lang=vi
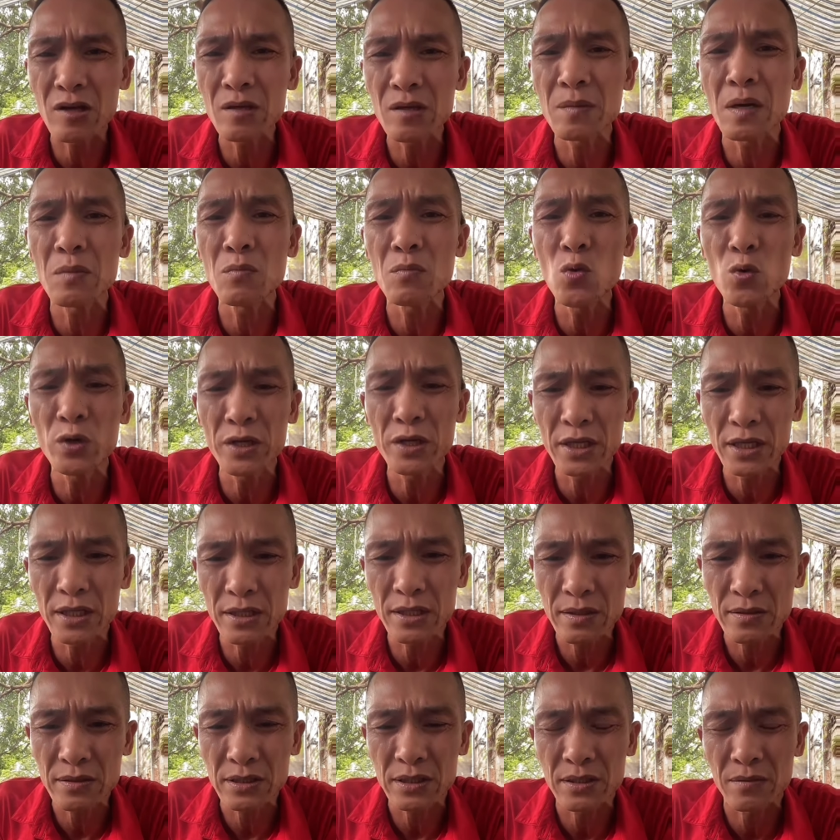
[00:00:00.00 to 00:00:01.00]
đéo được bác bun
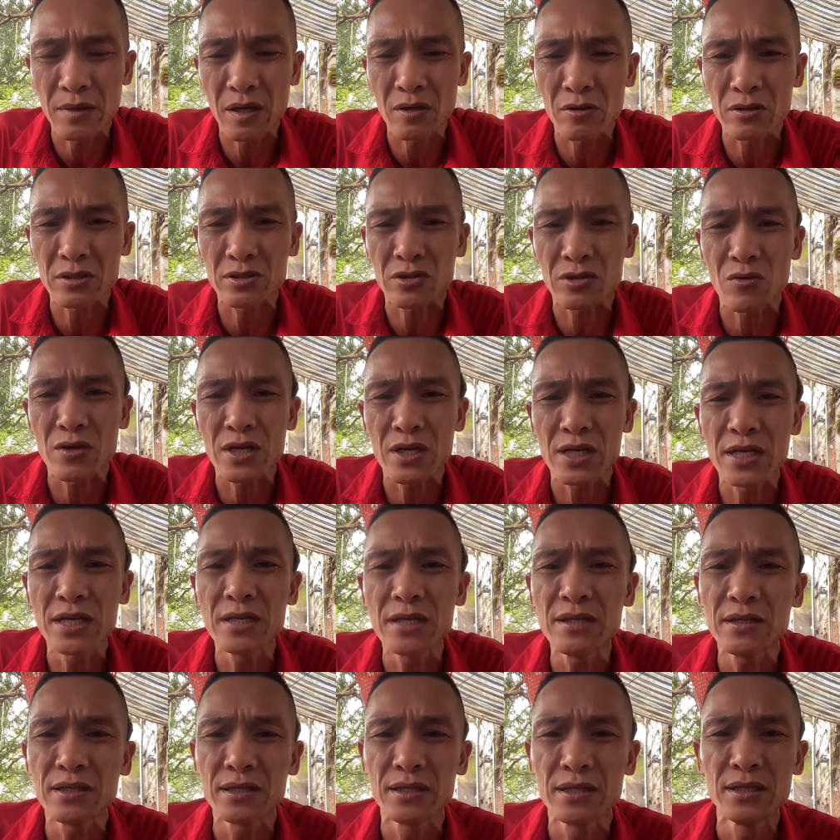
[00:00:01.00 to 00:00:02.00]
ấy chỉ bằng con chó
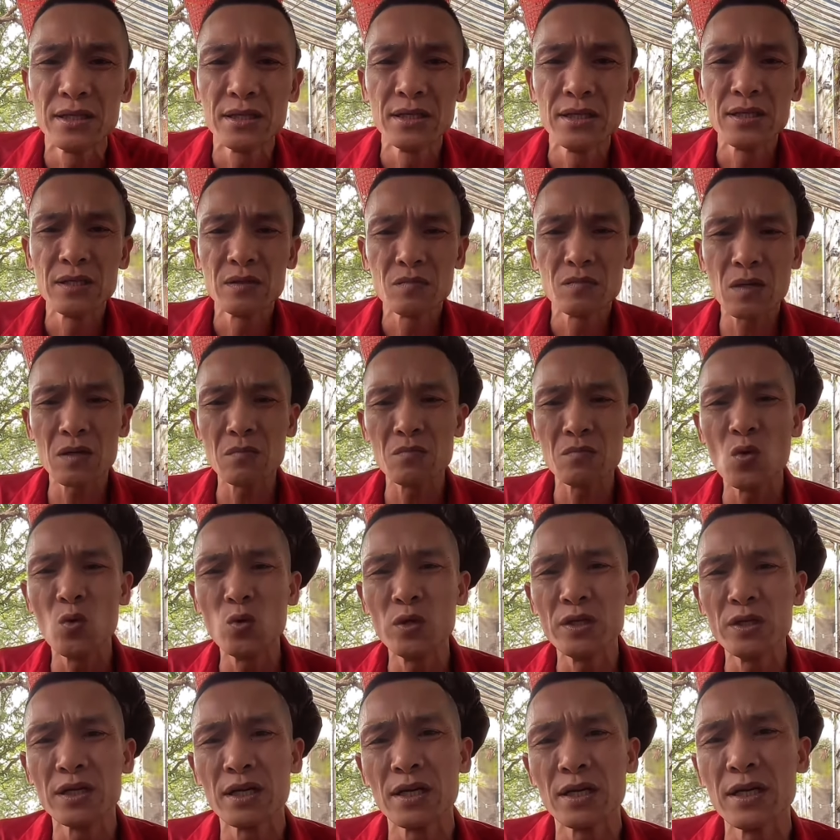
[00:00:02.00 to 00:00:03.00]
kiến thôi bác
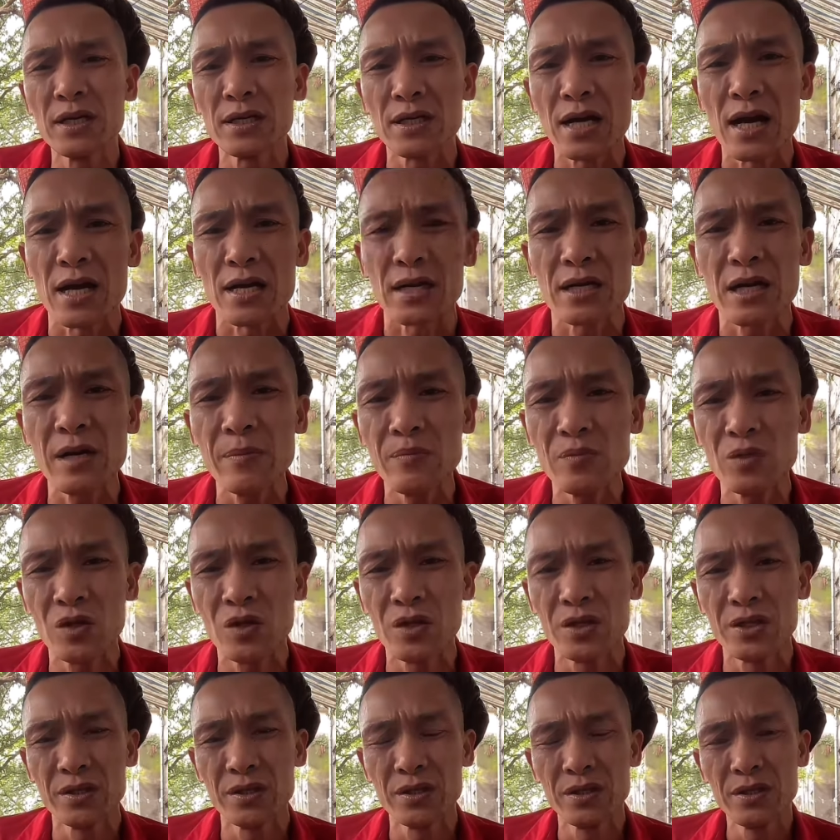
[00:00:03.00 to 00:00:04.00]
bun thì nó được đẳng cấp
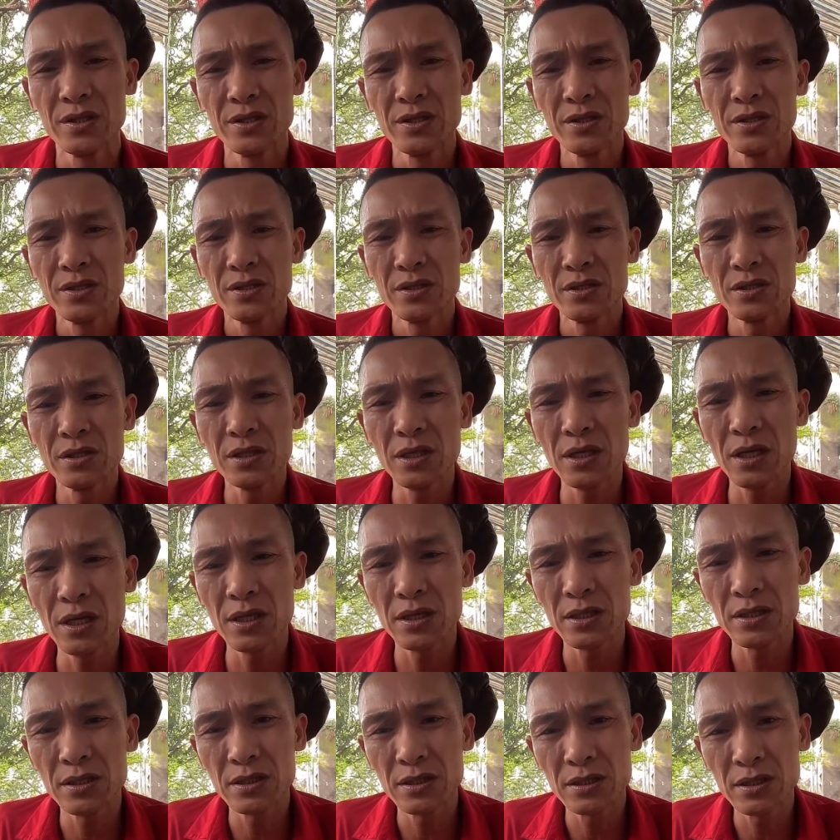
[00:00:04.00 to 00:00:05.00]
rồi thấy
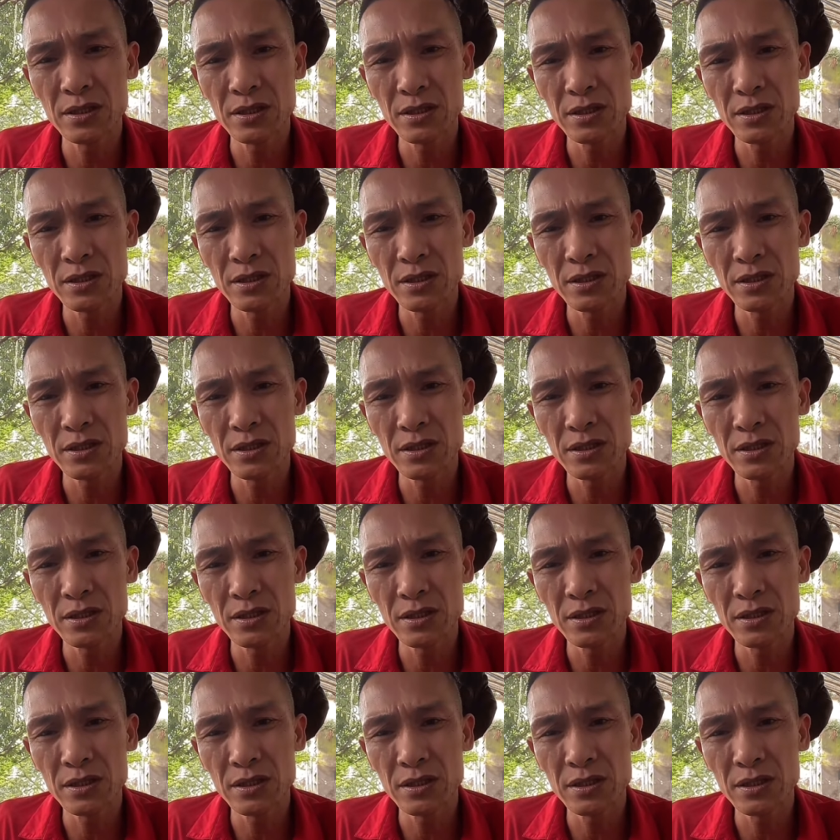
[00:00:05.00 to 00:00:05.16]
chưa